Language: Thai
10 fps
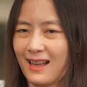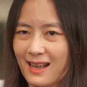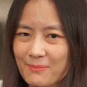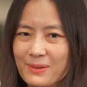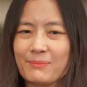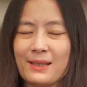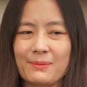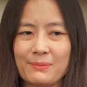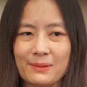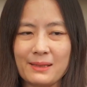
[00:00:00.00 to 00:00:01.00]
อ่าเป็นเป็น
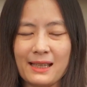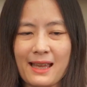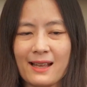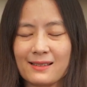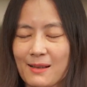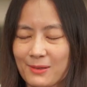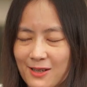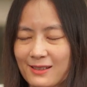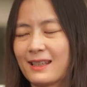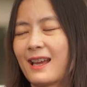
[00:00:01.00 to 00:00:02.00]
ในแง่ซับ
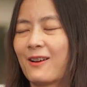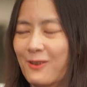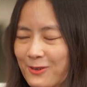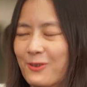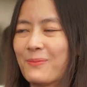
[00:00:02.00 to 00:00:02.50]
ซ้อนในแง่ของก